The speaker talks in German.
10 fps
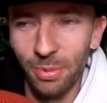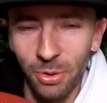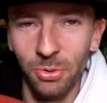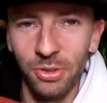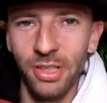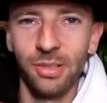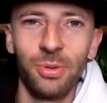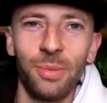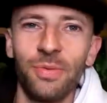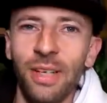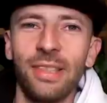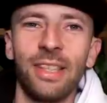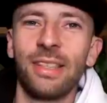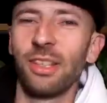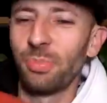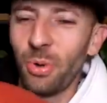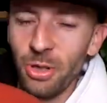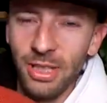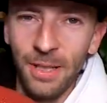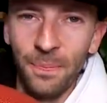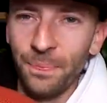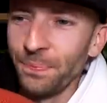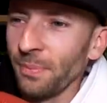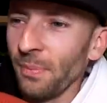Prognose dazu haben, ich weiß nicht. Das Spalding